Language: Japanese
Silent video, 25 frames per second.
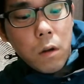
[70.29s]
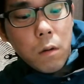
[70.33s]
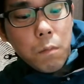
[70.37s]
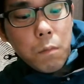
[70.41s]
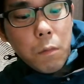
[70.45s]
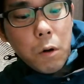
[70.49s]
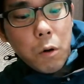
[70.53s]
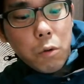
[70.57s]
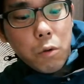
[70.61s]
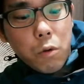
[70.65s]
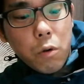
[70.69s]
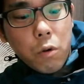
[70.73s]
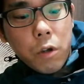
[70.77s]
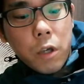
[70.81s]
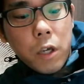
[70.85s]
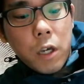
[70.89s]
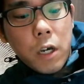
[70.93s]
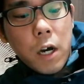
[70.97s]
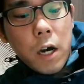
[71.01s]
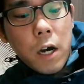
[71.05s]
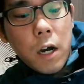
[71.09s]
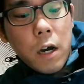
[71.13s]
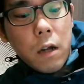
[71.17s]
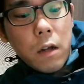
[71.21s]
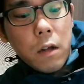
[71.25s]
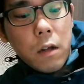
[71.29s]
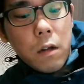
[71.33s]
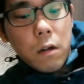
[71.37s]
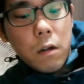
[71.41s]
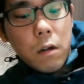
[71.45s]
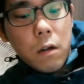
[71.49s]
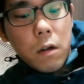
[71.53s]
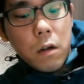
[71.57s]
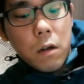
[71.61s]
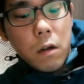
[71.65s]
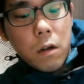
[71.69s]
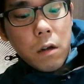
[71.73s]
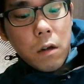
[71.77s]
まあ、驚きが
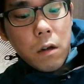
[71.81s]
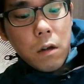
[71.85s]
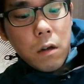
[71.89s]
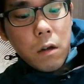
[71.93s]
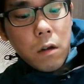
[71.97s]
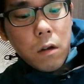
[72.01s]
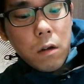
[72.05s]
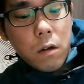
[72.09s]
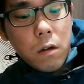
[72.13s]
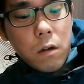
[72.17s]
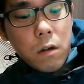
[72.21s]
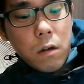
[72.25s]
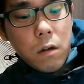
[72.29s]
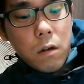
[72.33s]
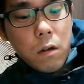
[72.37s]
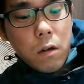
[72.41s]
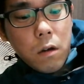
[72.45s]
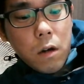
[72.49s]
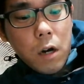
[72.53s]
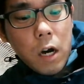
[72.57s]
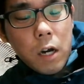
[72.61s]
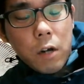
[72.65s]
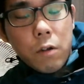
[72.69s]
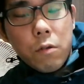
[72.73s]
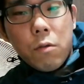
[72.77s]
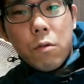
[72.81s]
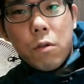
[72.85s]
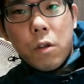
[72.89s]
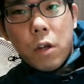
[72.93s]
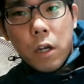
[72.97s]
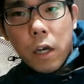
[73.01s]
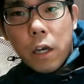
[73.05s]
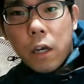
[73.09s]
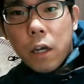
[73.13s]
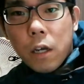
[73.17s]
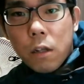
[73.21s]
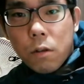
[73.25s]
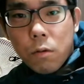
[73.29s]
あるのでは
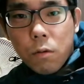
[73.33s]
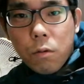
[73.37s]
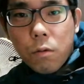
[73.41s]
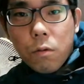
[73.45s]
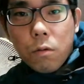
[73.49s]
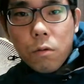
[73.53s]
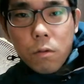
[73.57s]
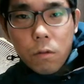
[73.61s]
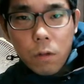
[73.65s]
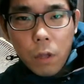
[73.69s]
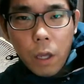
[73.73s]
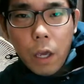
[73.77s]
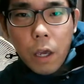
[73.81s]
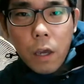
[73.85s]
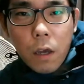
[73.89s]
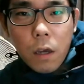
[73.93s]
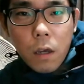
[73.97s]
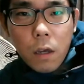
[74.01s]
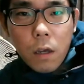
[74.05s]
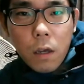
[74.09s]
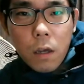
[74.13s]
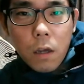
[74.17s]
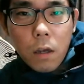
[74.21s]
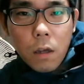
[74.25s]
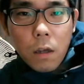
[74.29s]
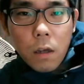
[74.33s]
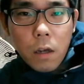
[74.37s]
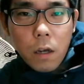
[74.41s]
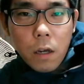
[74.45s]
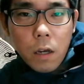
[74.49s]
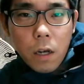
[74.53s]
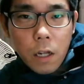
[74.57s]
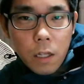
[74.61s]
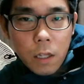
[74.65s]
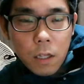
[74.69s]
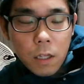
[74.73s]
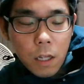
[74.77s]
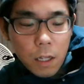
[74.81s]
ないかということで
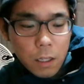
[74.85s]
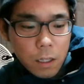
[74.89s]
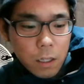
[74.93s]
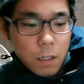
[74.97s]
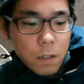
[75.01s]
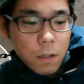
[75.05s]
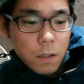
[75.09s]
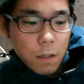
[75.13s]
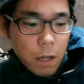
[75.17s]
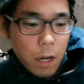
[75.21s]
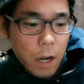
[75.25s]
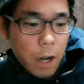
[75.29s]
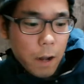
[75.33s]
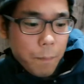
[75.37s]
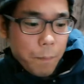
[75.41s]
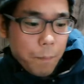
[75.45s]
買ったんですが